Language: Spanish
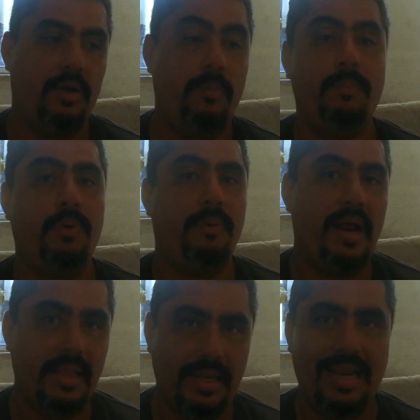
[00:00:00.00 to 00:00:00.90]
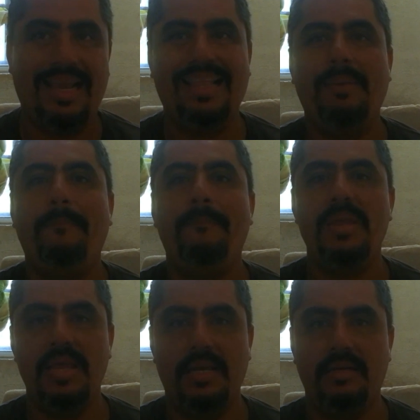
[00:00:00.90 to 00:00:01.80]
comprobar de que queden
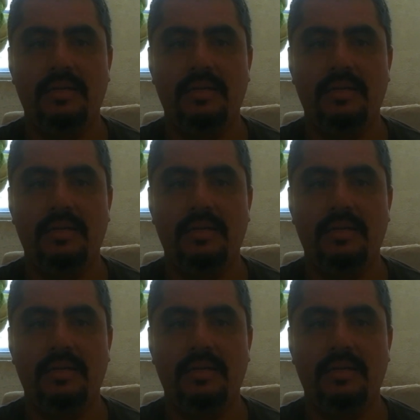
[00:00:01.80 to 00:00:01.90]
bien